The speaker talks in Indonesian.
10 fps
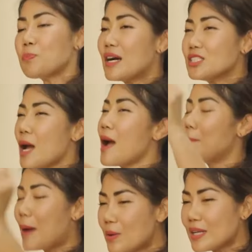membangun
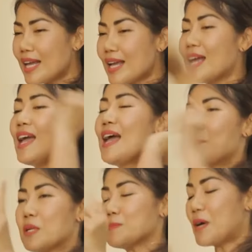rumah tangga selama
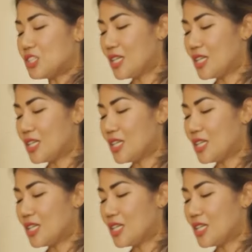16